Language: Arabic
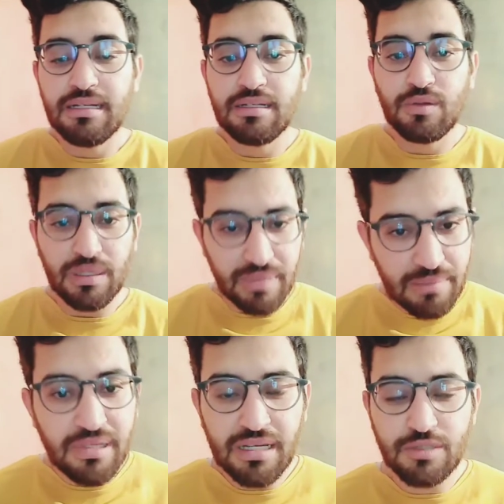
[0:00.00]
كل مره
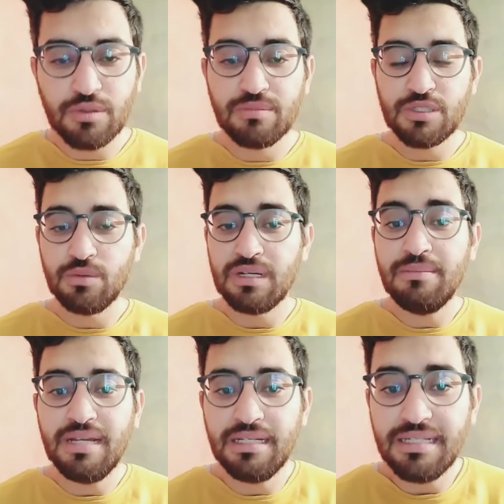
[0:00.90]
ملي كتكون متكونه
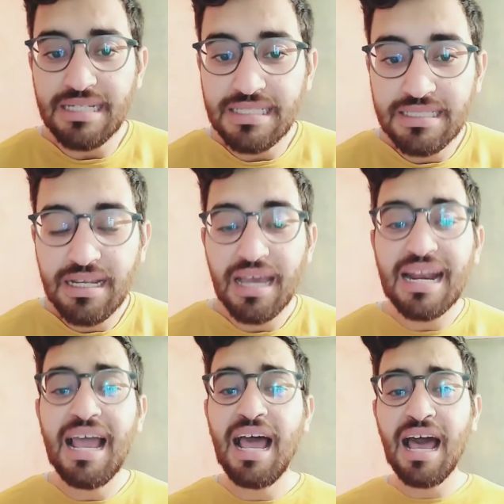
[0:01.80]
ما عليناش
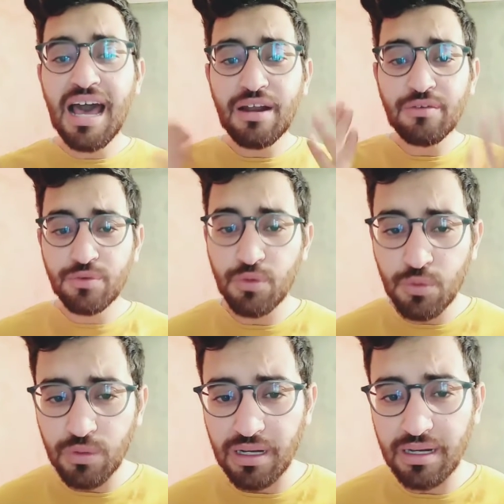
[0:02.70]
راه عارف
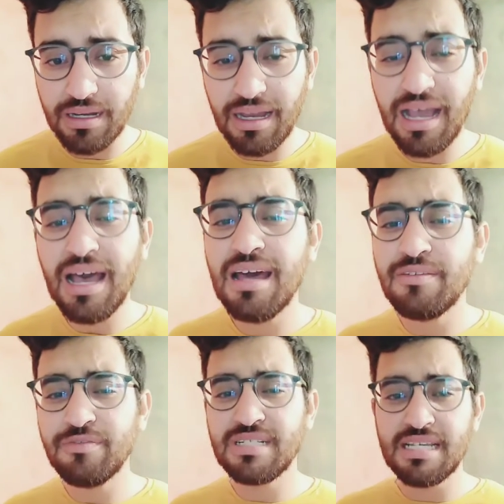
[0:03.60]
هو
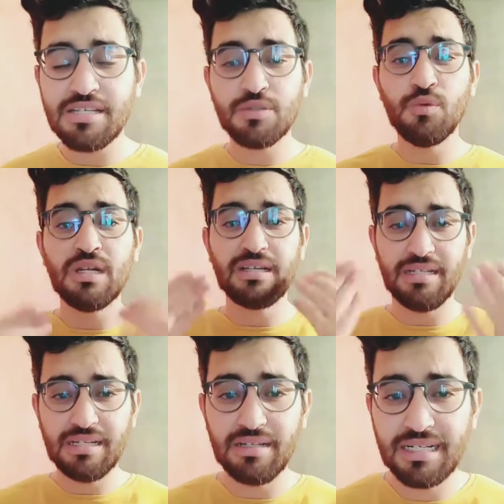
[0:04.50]
عارف فاش كيسولك
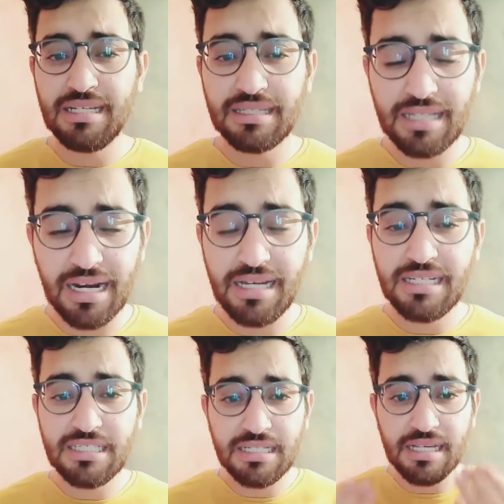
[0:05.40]
على كيطرح
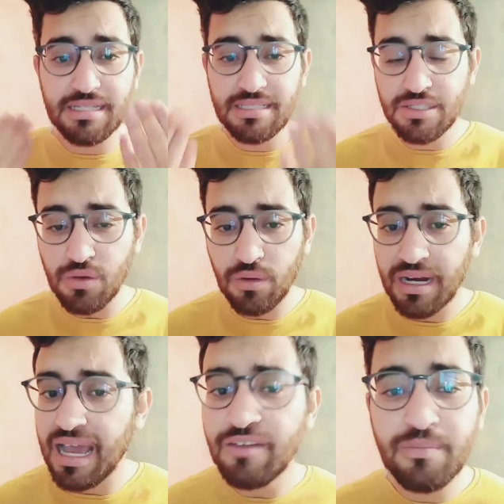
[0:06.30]
لك شي كاستيون راه
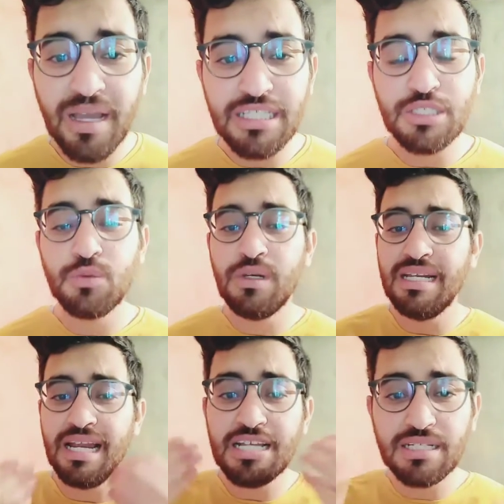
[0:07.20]
عارف ما غاديش تقول ليه
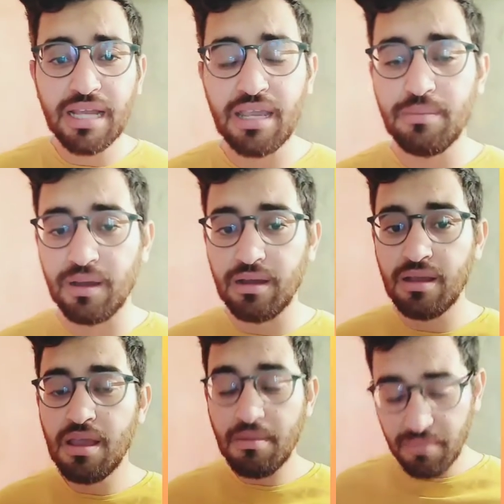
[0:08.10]
الحاجه الخايبه
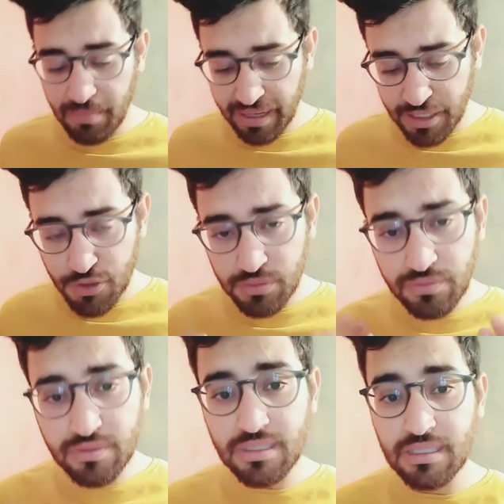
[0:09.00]
مي باغي يشوفك